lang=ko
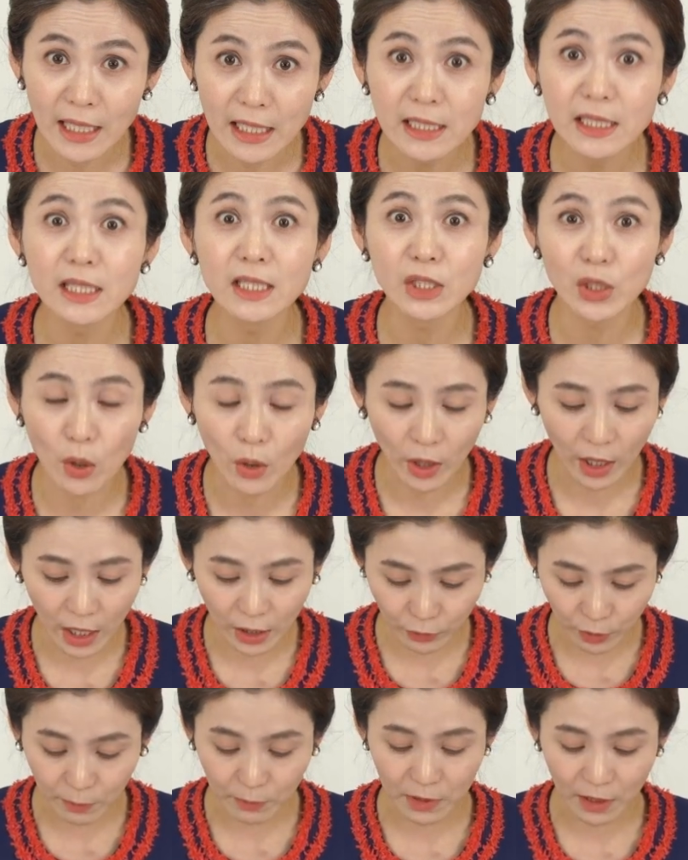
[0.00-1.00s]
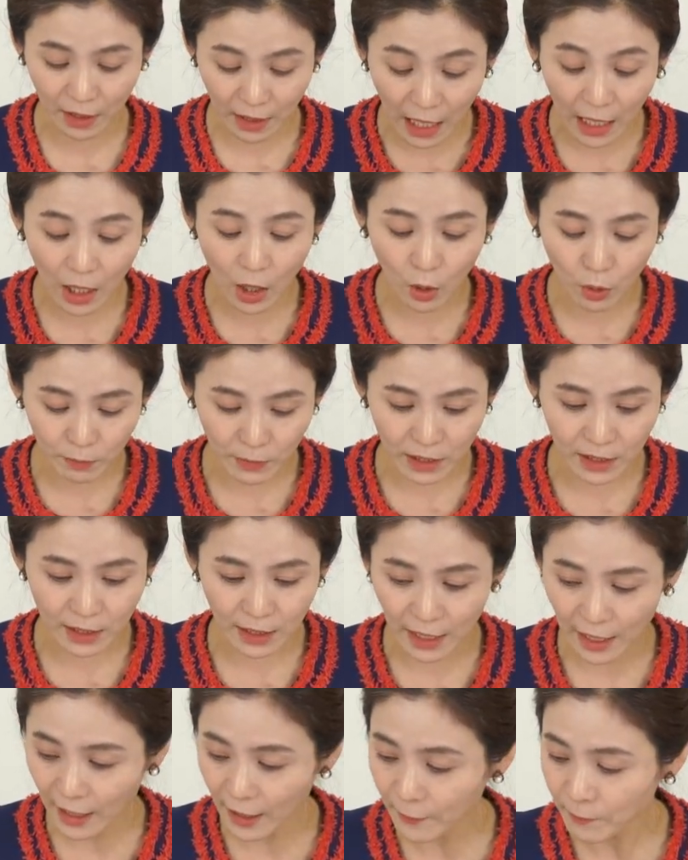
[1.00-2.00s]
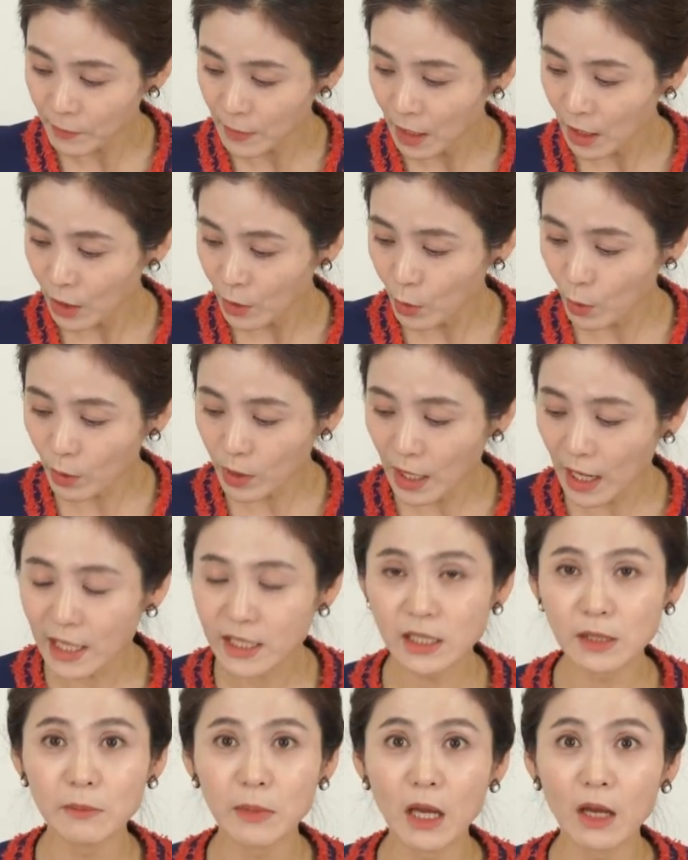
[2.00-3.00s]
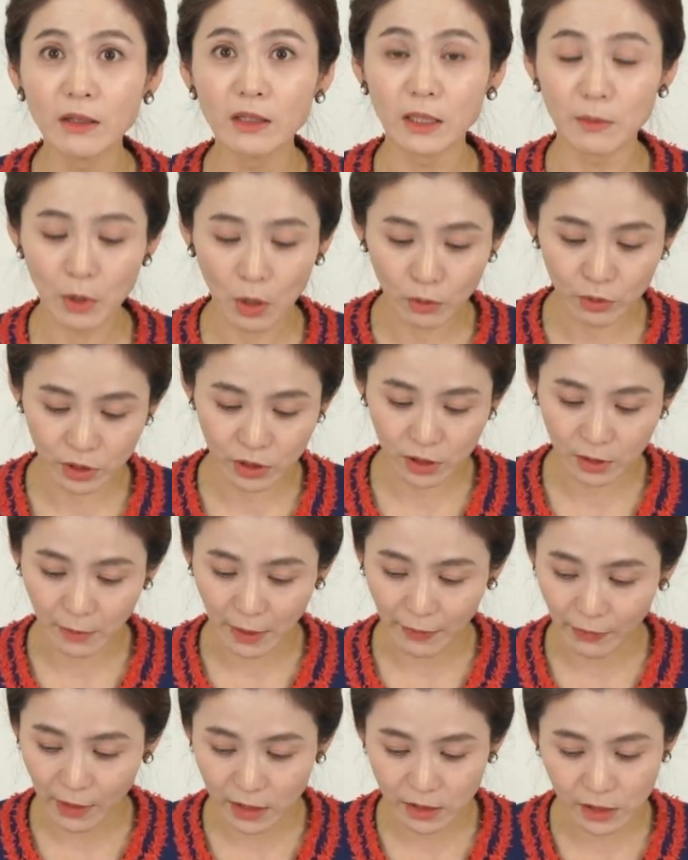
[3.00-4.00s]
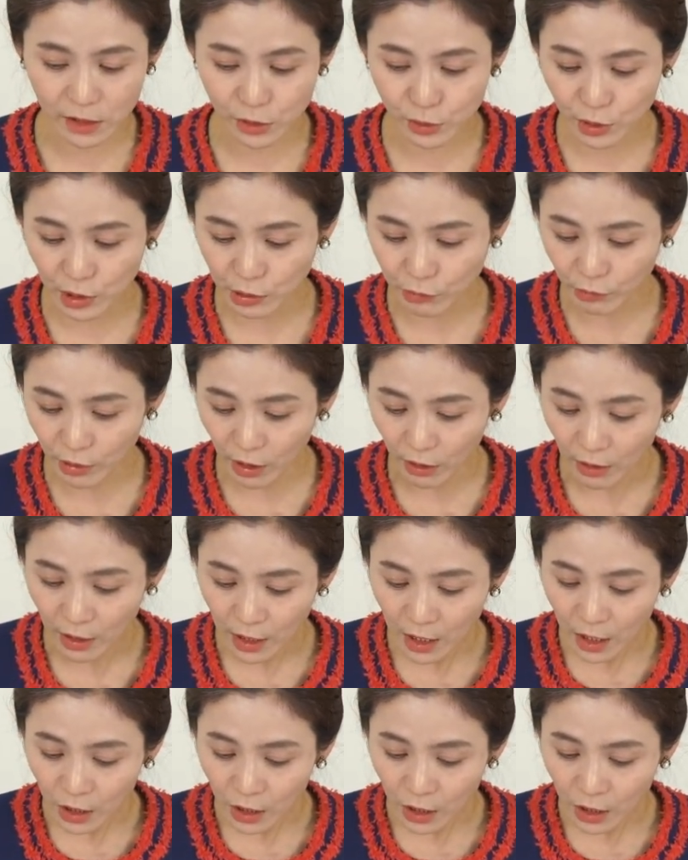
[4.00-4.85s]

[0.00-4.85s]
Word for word: 있으셔야 됩니다. 카카오민이나 이렇게 하시면 임영웅 씨를 만나실 수 있고요.